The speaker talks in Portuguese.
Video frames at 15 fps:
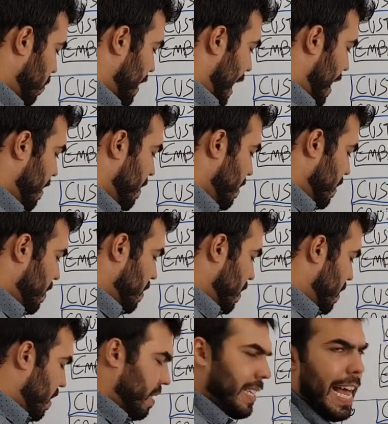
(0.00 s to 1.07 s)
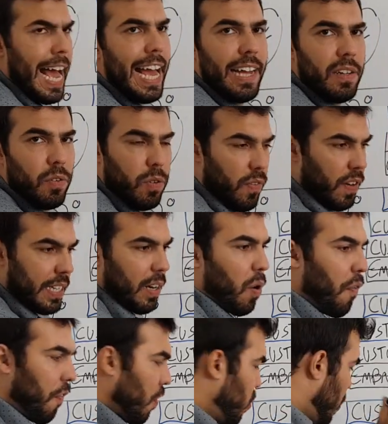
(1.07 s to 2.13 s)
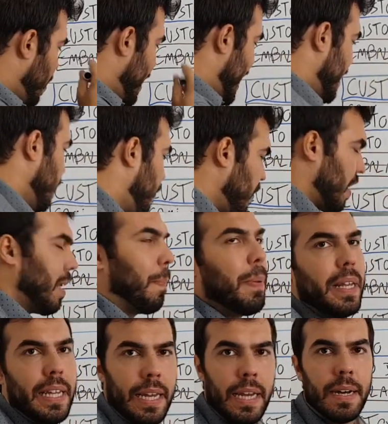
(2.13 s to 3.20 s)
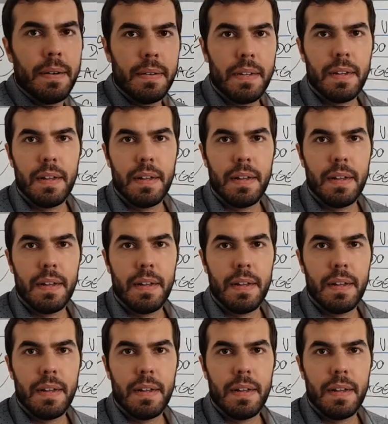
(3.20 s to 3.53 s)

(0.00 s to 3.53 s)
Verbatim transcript: tá? 10, o que você configurou lá no final da planilha.